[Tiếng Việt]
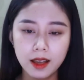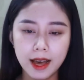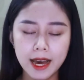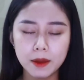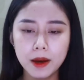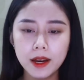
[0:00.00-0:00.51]

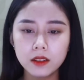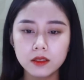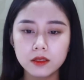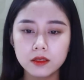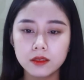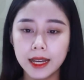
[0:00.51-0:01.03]
Hai mắt
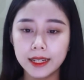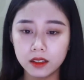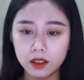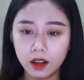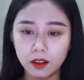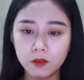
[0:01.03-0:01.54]

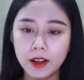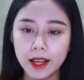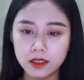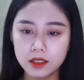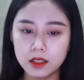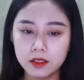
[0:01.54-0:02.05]
thành khẩn
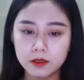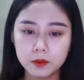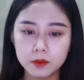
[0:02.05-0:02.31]
van xin.